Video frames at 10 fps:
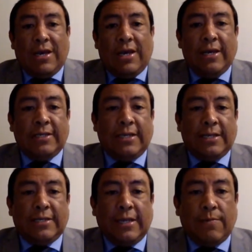es
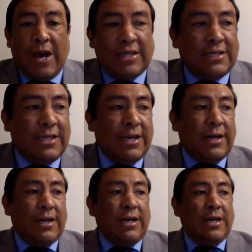este
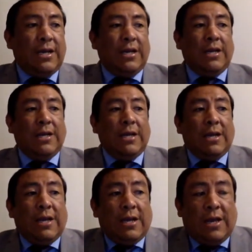máster eh,
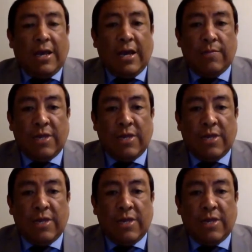en